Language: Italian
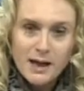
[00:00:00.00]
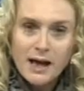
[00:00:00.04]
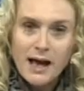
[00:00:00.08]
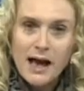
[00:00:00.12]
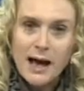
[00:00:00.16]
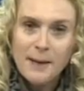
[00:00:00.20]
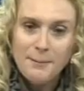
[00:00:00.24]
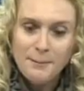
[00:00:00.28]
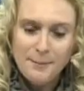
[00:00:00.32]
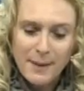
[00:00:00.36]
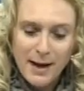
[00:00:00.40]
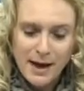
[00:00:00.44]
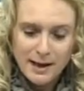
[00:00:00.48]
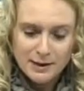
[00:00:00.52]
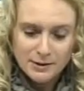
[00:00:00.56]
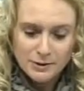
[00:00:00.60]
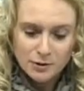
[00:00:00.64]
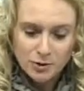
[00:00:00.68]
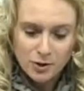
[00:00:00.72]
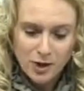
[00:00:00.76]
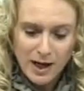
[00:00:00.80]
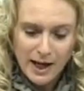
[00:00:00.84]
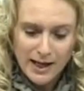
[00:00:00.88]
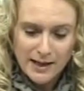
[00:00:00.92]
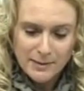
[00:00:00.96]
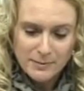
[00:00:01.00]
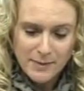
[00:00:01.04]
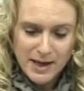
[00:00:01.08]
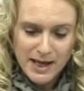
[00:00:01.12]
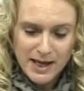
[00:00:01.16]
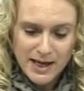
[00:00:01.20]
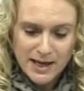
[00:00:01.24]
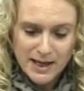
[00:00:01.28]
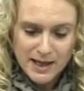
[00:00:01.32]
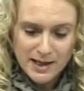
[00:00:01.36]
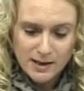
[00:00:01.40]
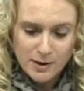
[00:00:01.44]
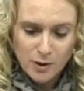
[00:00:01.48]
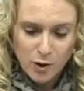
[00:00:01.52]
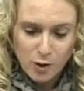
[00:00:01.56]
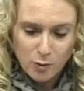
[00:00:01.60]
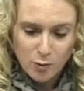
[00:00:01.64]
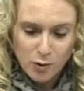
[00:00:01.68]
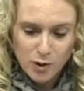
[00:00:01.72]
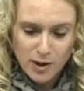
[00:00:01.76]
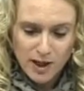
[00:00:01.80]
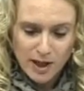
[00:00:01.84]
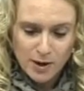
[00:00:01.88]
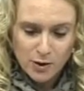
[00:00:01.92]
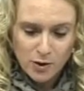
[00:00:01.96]
Appalto ai meri, il
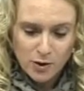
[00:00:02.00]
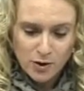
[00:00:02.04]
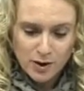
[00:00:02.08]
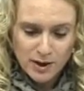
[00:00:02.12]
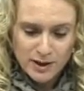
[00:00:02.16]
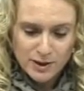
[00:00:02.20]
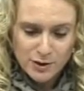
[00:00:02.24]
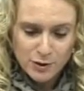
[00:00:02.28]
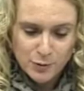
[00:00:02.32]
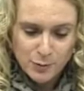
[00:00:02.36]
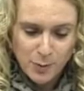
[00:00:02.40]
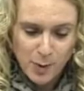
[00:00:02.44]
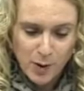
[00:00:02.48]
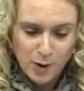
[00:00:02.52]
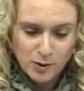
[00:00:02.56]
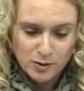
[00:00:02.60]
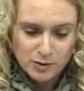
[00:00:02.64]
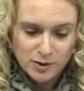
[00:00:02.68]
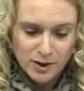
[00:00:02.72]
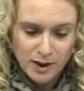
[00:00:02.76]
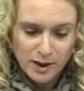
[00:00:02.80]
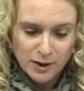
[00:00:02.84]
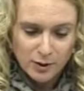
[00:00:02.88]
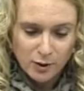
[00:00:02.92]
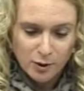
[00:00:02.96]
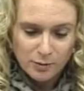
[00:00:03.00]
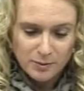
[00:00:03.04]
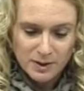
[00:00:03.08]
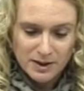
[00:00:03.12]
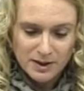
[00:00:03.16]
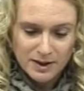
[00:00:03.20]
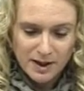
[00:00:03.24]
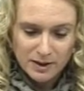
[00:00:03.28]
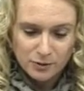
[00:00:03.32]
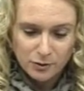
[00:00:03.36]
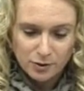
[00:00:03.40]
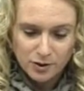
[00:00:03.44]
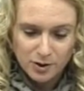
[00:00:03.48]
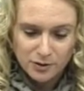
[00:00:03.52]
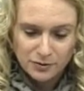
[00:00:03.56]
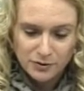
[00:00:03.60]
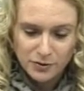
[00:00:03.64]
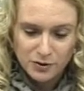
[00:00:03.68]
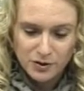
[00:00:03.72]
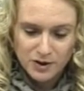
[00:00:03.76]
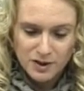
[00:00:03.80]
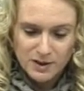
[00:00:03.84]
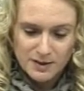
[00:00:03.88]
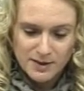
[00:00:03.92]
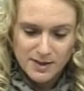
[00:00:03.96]
comune non risponde. Il comitato
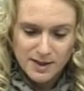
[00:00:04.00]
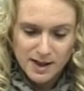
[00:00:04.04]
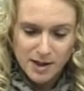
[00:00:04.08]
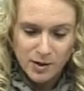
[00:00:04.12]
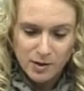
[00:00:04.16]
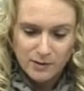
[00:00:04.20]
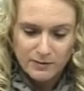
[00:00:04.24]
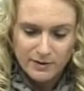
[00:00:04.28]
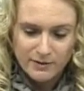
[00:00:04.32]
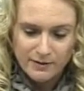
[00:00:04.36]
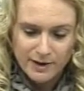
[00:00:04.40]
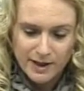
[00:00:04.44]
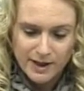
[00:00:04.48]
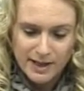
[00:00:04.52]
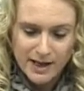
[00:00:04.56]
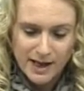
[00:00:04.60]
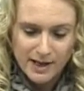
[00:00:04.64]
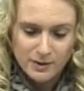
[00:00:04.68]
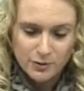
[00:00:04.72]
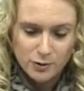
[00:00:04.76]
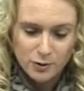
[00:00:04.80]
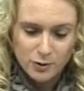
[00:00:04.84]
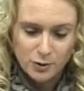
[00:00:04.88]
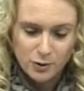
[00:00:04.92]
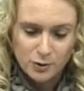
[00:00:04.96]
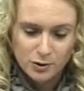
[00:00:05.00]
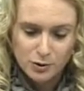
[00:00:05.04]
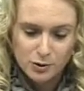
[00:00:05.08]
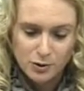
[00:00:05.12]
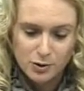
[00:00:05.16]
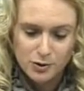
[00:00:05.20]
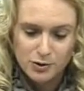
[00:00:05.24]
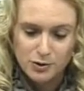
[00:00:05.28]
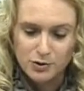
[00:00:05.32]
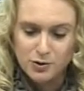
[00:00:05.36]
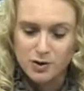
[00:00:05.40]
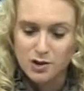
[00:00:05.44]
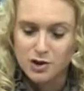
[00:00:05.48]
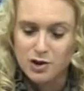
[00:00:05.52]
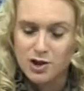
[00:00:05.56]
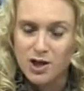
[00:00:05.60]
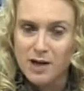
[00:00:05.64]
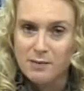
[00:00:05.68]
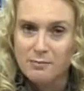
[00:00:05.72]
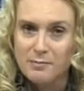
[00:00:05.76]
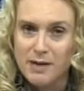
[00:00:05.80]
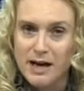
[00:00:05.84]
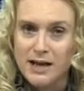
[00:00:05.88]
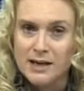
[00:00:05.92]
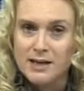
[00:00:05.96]
Rifiuti Zero aveva chiesto lo scorso
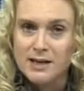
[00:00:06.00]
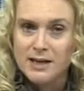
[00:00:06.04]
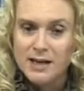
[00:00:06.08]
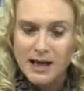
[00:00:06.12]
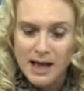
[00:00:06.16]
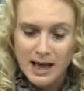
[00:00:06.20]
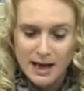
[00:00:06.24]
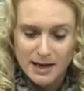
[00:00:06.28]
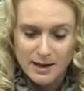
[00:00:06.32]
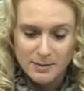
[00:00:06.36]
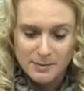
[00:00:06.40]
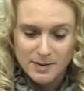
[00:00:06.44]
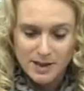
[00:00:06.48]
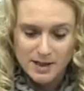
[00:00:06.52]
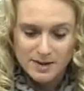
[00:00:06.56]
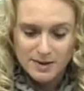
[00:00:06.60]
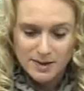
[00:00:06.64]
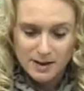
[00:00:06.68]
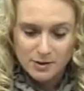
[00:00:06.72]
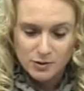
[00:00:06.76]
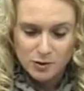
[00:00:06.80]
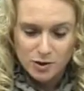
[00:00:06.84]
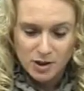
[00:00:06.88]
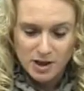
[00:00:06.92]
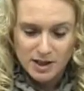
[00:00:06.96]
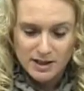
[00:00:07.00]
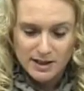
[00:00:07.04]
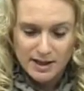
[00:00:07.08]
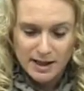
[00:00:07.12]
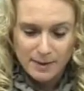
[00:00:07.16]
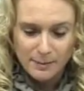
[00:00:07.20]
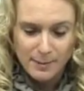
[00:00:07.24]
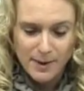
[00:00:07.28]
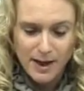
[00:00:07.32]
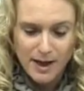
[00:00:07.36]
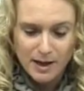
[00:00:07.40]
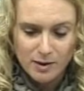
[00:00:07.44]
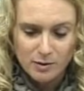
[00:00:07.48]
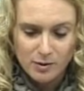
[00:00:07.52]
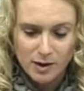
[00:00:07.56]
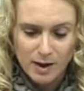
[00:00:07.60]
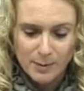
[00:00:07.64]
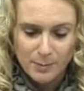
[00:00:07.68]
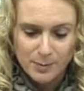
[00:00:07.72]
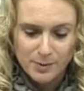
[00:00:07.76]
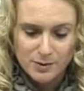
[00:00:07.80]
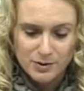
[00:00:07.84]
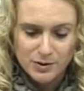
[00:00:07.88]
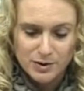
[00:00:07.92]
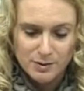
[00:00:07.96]
dicembre all'amministrazione di Rapallo la
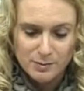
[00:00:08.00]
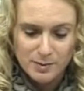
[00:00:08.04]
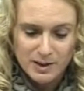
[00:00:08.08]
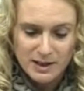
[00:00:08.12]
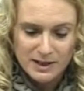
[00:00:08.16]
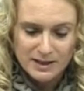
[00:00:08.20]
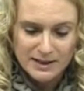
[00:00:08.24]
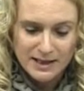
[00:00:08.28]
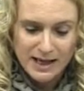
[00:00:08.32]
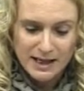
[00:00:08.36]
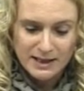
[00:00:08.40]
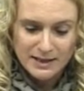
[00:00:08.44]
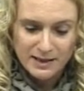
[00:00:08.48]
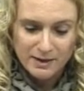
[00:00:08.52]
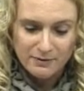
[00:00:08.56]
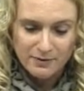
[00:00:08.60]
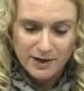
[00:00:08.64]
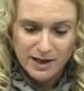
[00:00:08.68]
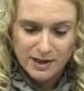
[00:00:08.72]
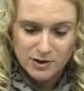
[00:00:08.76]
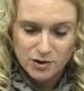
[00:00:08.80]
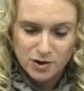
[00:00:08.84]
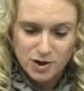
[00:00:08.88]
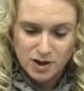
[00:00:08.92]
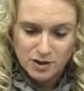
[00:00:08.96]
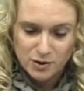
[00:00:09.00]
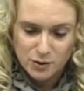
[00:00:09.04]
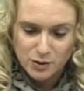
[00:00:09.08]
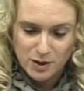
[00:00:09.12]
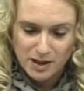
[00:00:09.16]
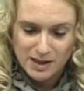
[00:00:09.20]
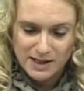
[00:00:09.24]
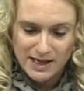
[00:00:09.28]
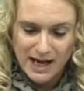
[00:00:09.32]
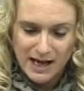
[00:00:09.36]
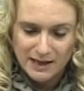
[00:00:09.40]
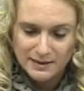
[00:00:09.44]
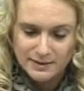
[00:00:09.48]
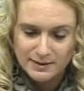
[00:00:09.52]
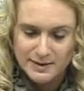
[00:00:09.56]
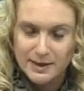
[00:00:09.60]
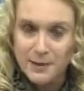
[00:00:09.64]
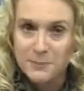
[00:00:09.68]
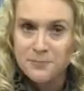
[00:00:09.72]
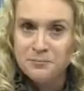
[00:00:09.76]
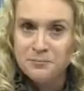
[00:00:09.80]
possibilità di avere accesso agli atti.